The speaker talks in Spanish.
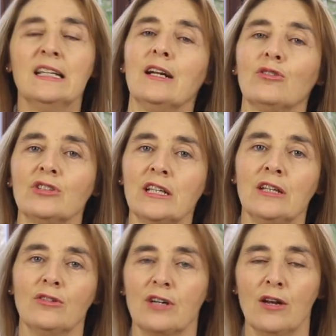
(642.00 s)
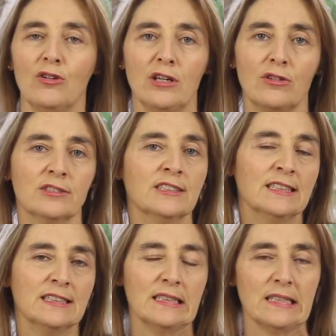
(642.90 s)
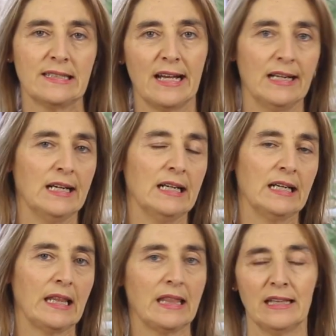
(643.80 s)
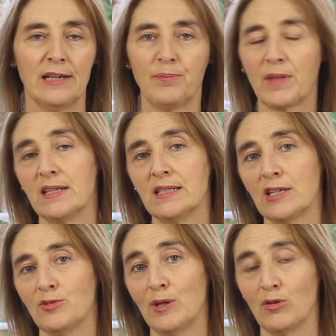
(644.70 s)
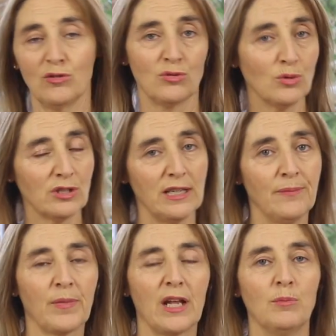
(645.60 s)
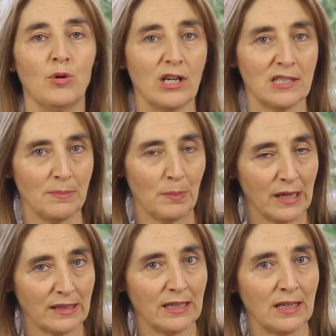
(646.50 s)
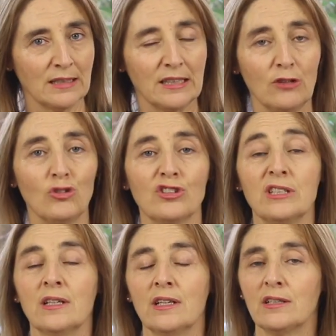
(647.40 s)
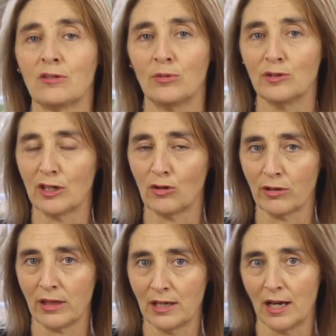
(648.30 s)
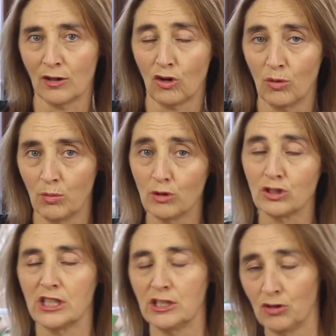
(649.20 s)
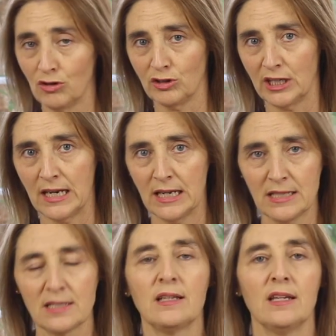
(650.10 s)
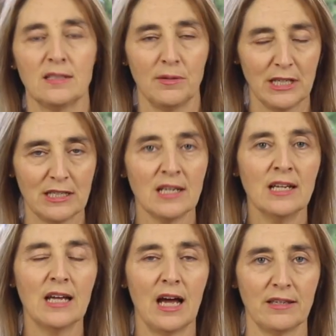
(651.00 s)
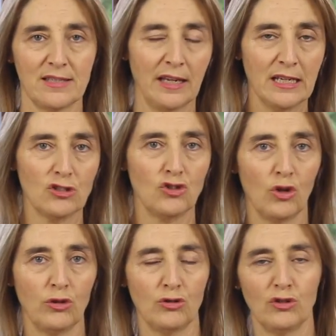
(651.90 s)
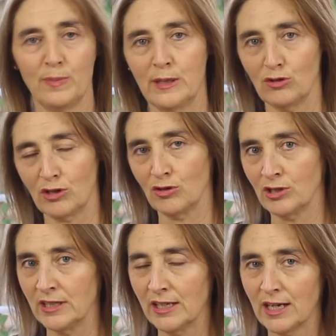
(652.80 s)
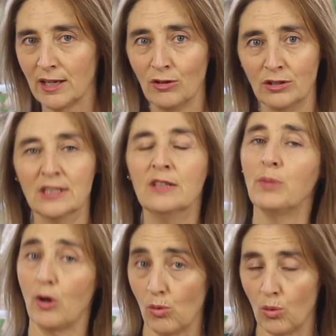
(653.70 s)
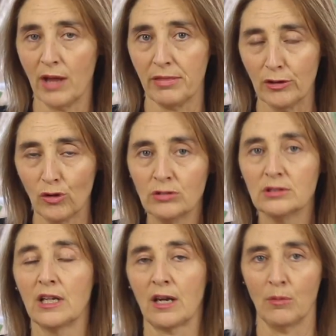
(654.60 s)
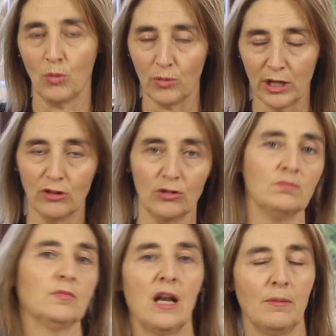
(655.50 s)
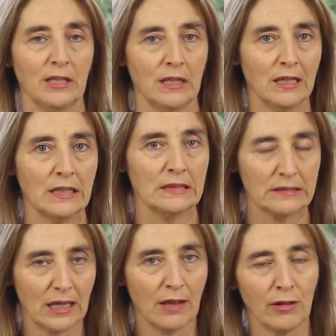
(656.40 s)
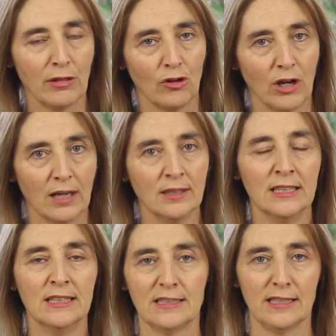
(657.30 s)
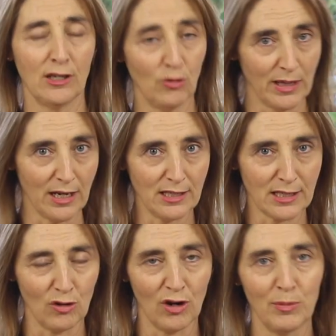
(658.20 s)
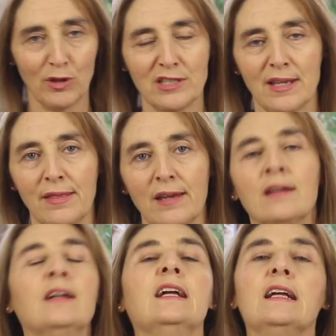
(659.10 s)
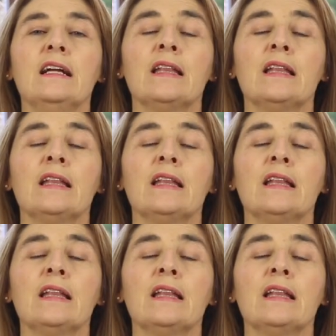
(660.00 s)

el contenido calórico de esta receta. Así que espero que os guste, que la pongáis en práctica, tanto si tenéis robot de cocina como si no lo tenéis, ya sabéis, seguís todos los pasos que os he indicado, pero en un cacito y removiendo a la manera tradicional. Así que no me digáis que no la podéis hacer. Y